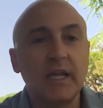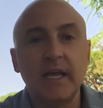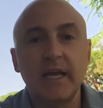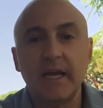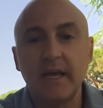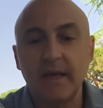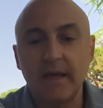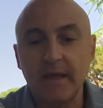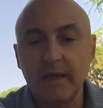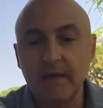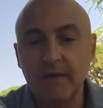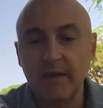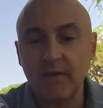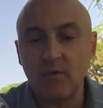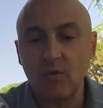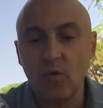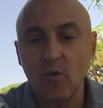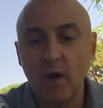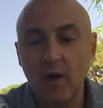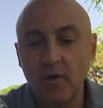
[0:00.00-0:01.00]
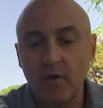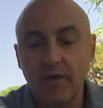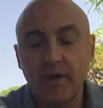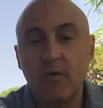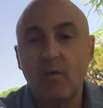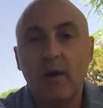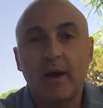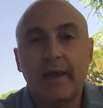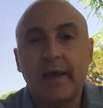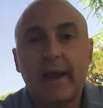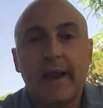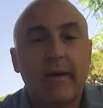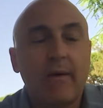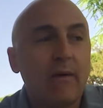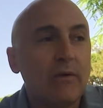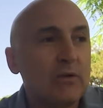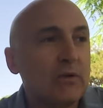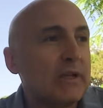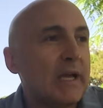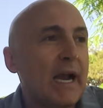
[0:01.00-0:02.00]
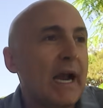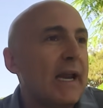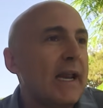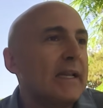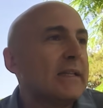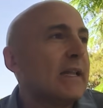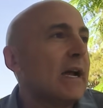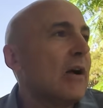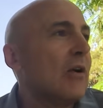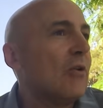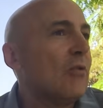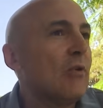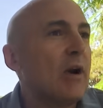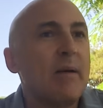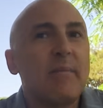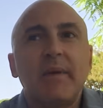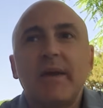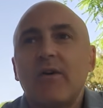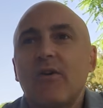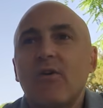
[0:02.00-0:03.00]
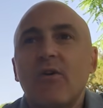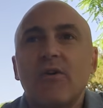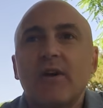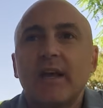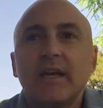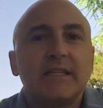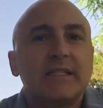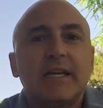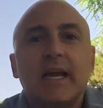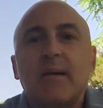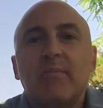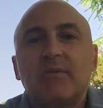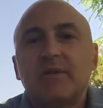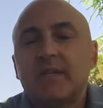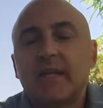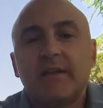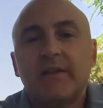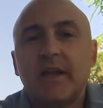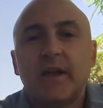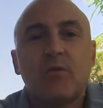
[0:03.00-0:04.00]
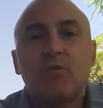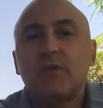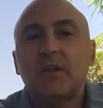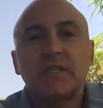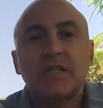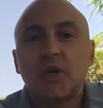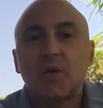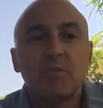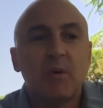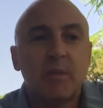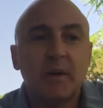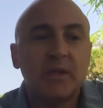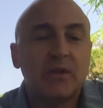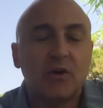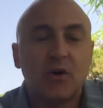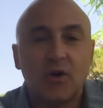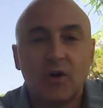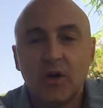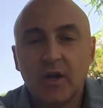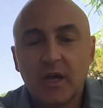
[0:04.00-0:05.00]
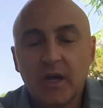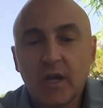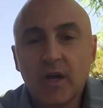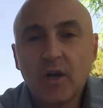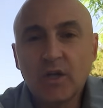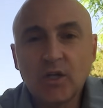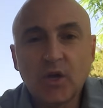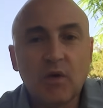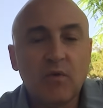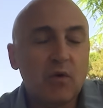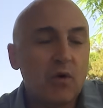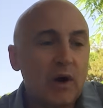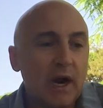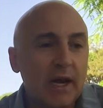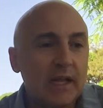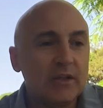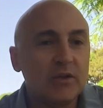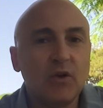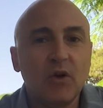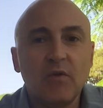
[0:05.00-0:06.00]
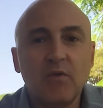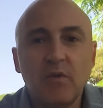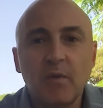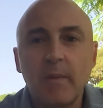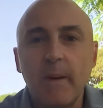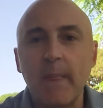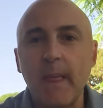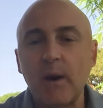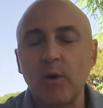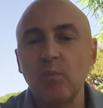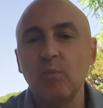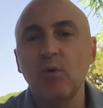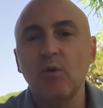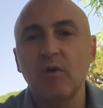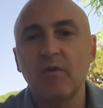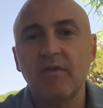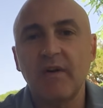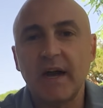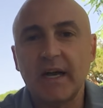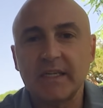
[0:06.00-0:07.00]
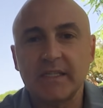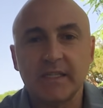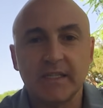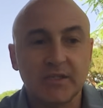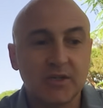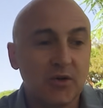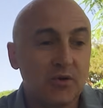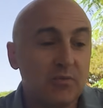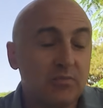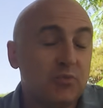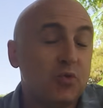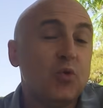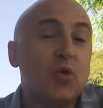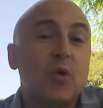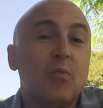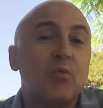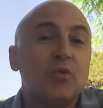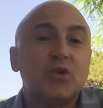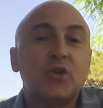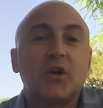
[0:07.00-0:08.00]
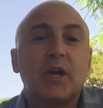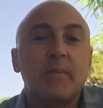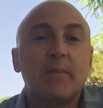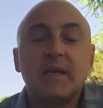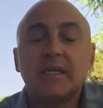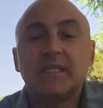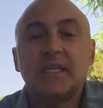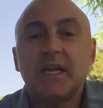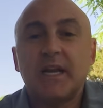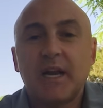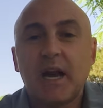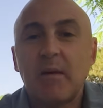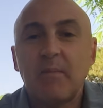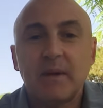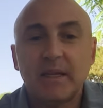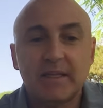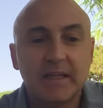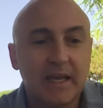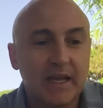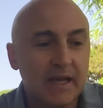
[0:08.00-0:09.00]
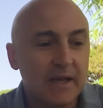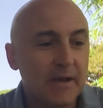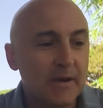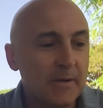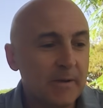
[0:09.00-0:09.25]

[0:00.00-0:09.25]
de, un jugador, de cualquiera, cuando tú te calientas con un amigo, con quien sea, pues te discutes en un momento, no. Eso no fue un calentón, fue mandar un burofax. Y yo dudo mucho que Messi realmente